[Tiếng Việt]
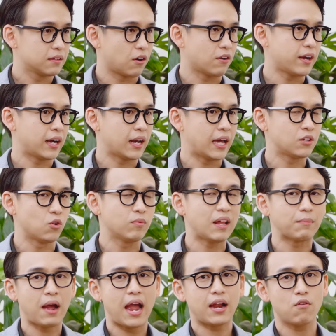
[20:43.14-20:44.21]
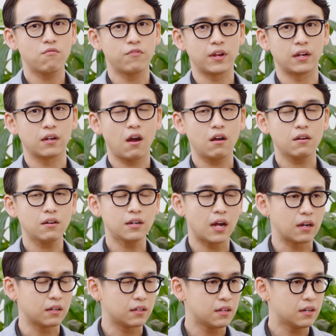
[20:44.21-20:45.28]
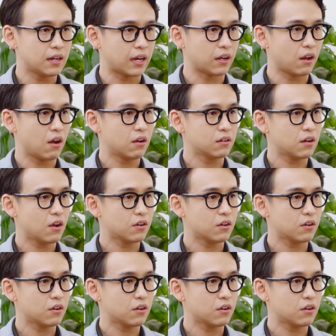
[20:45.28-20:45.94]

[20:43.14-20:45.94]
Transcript: Rõ ràng là anh Dũng làm hai công việc nó nó gần như là nó